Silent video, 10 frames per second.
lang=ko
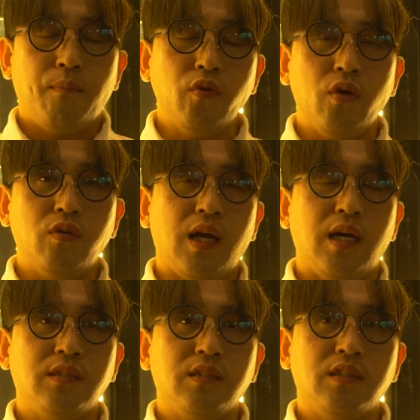폭력을
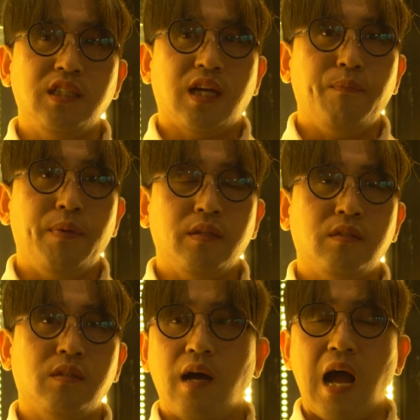하는 이
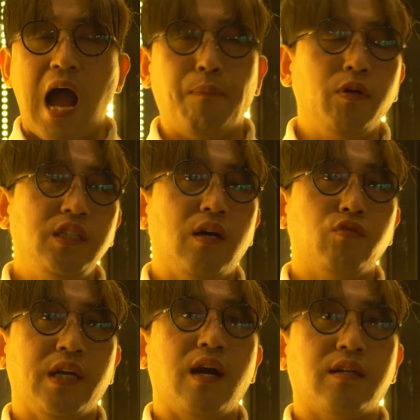깡패들을 아버지라고
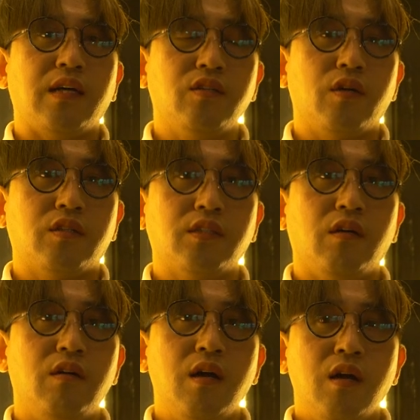생각을 하는 거예요.
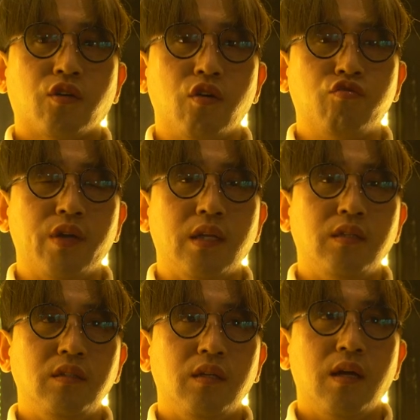그래서
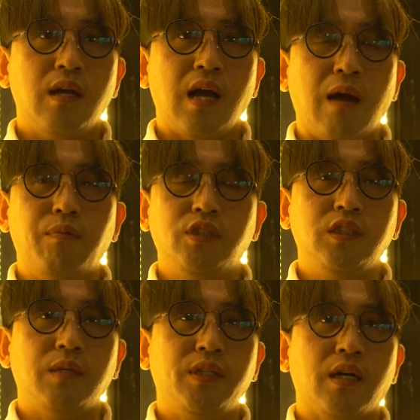결국에는 아버지
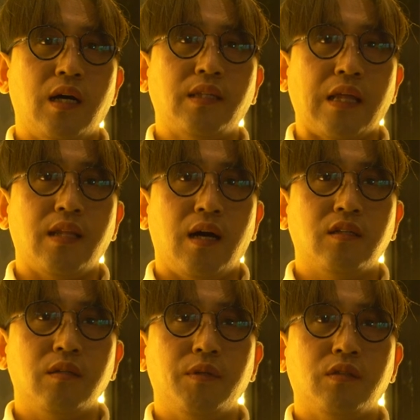냄새가 난다
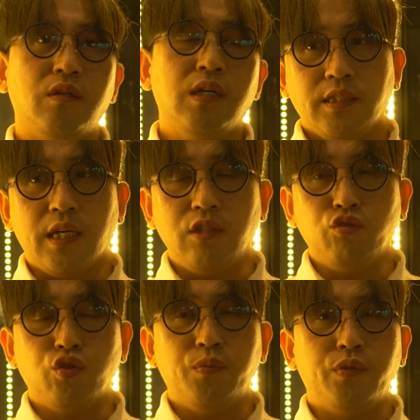그러면서 제가
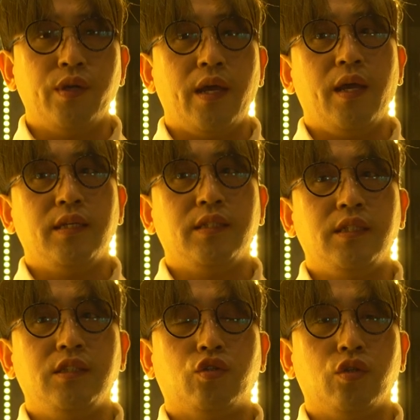유튜브에 이제
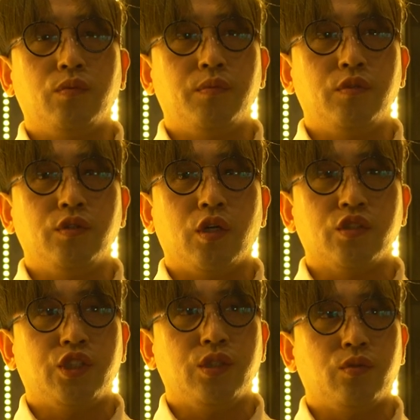인터뷰
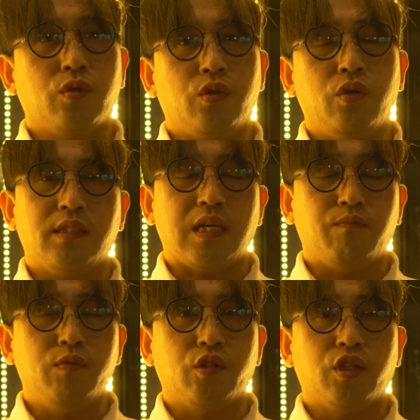형식으로
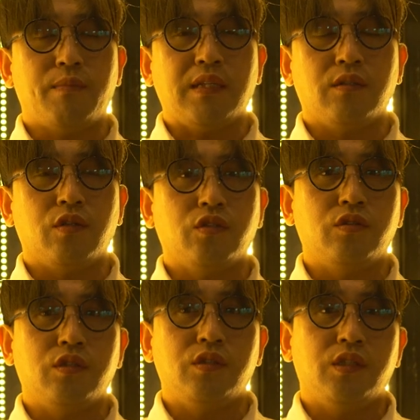작품이 어떻게
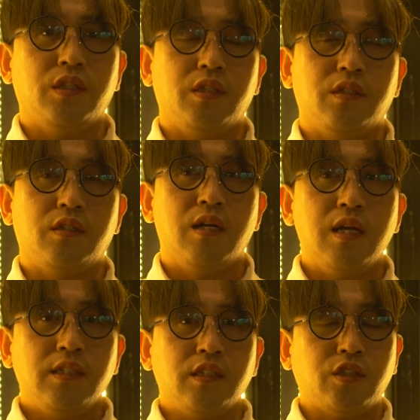만들어졌는지를
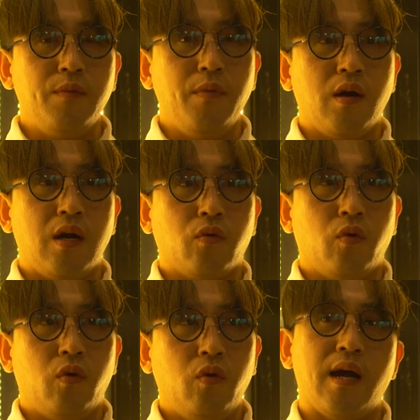이제
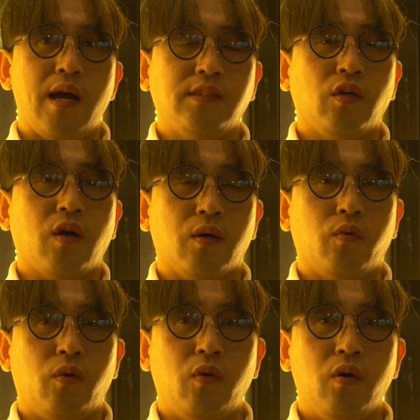설명하고
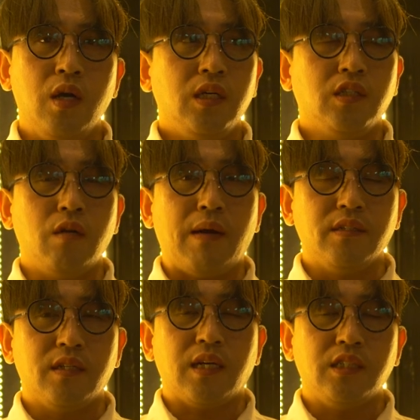해석하고 이걸
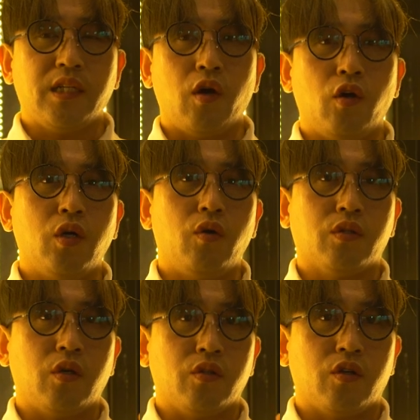만들기까지 되게
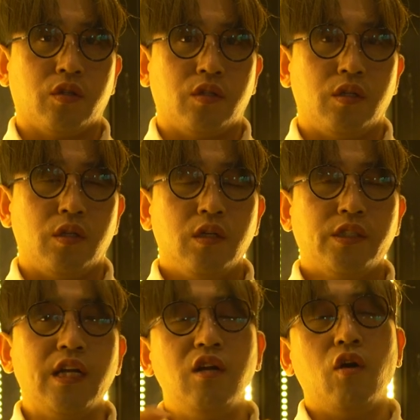어려웠던 것들
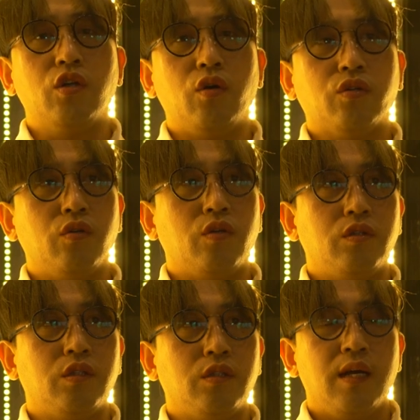제일 어려웠던
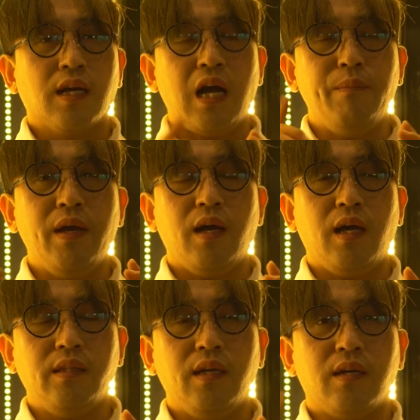거는 카메라
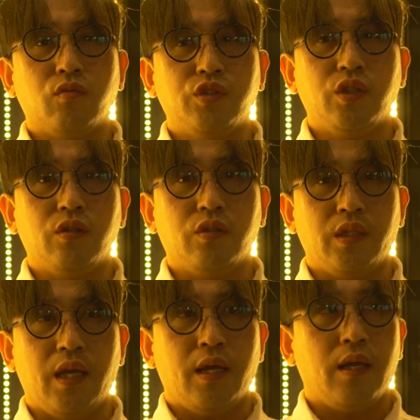한 대 갖고
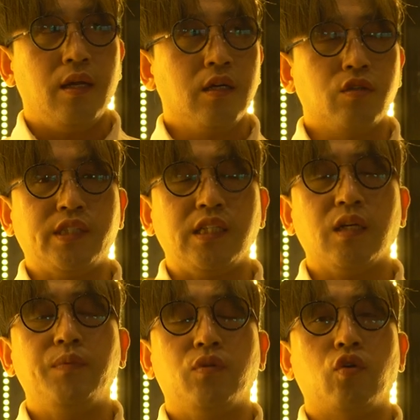찍었는데 그리고
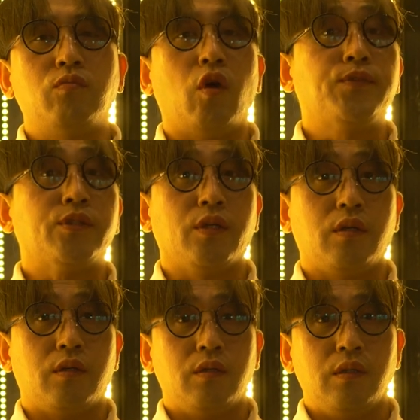제작비도 너무
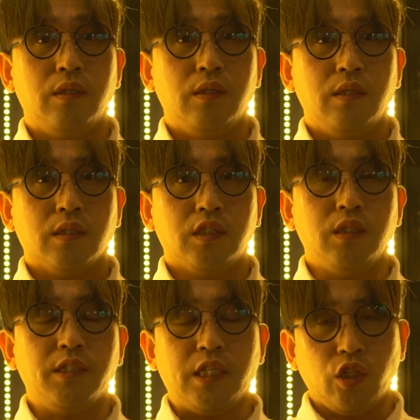없었어요
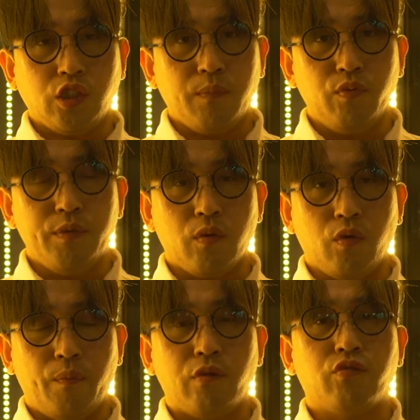그제만 제 첫
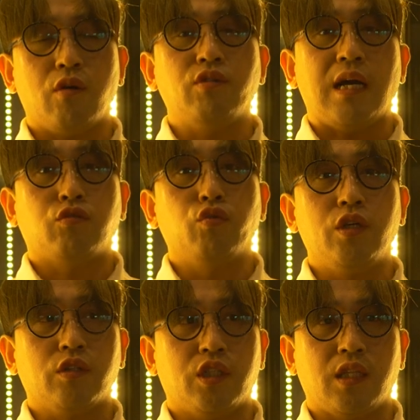작품이었고 배우들하고
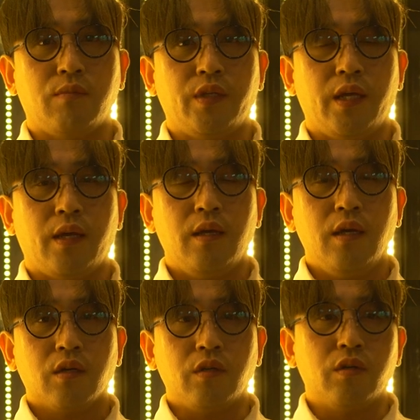약속이었기 때문에
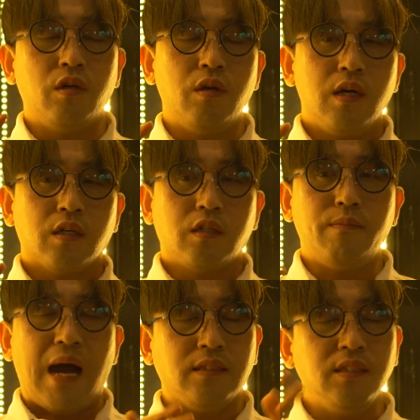그리고 그
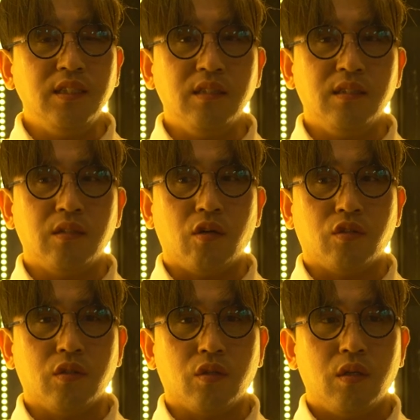많은
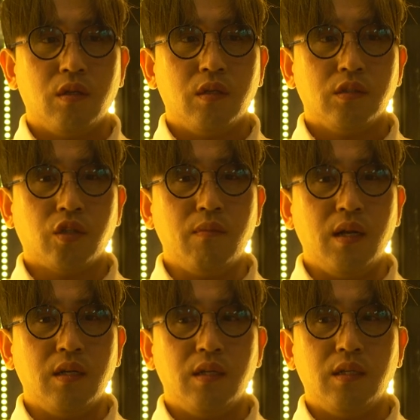어떤
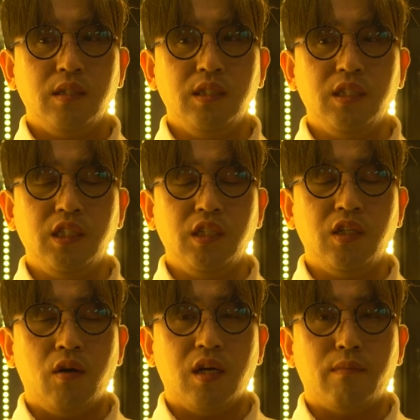정말 이, 이
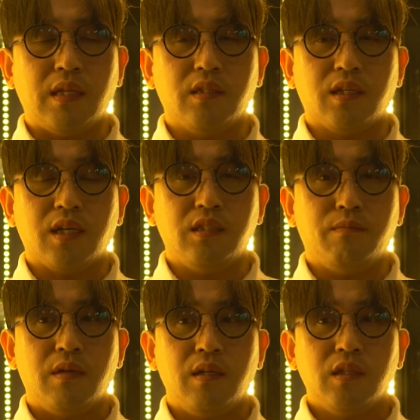영화를 만들기까지
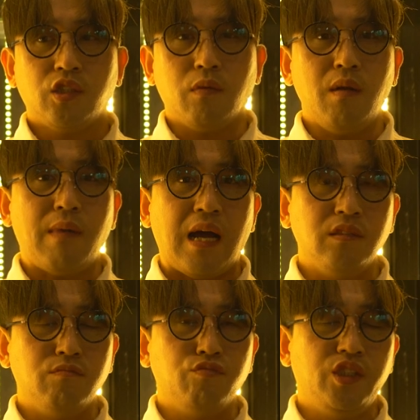정말
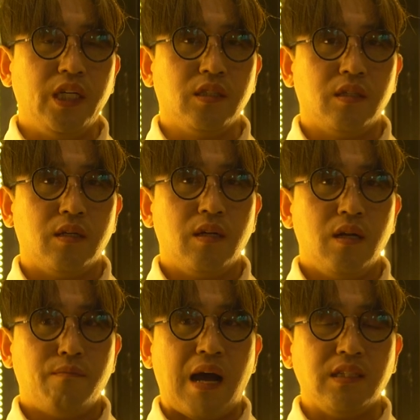많은 문제들
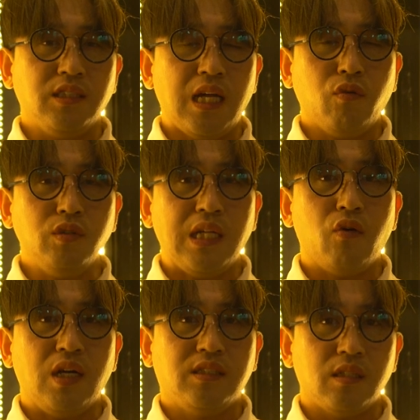많은 사건
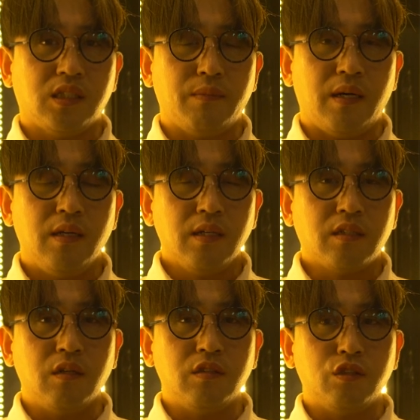사고가 있었지만
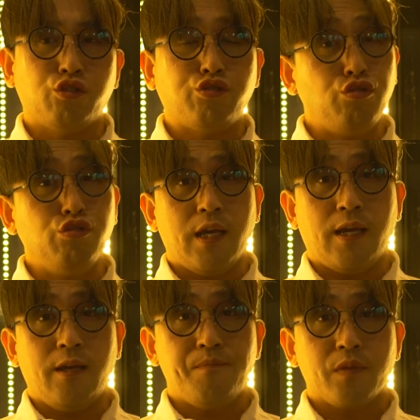그거는
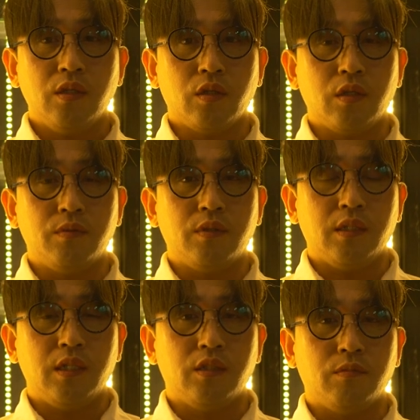추후에
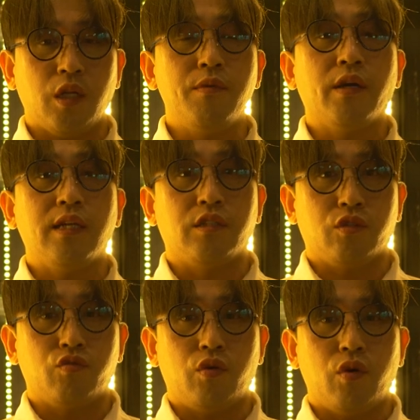여러분들한테 좀
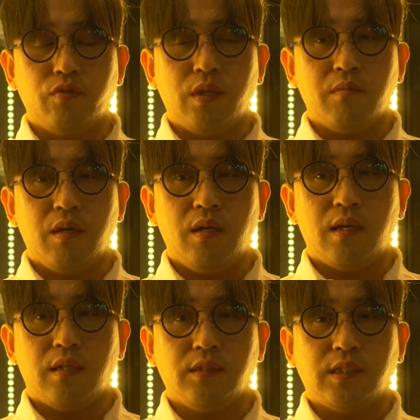설명해드리고
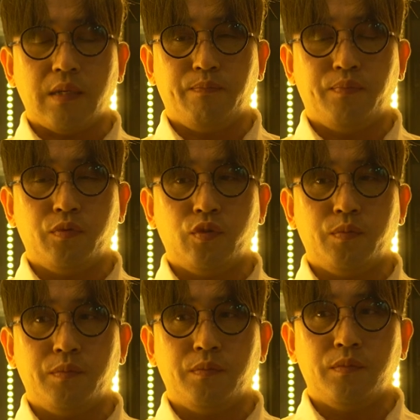무당벌레라는
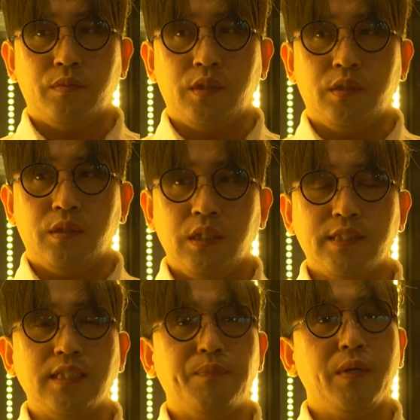작품은
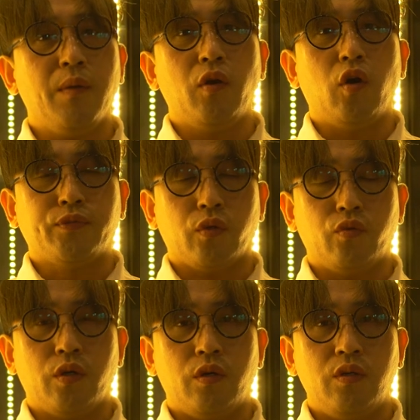제작비가 별로
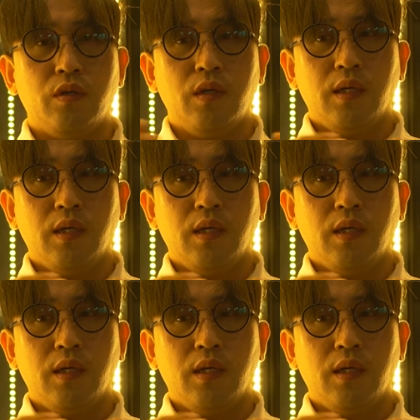없었고요.